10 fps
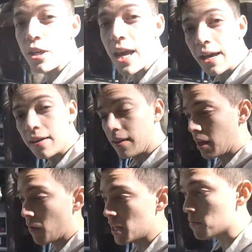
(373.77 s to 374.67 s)
día
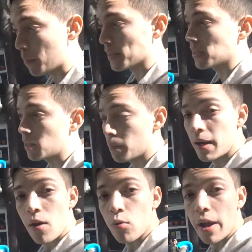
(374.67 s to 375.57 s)
que vaya y me presente
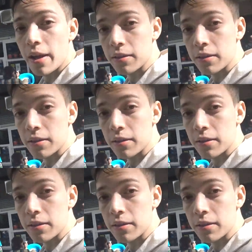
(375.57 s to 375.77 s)
para una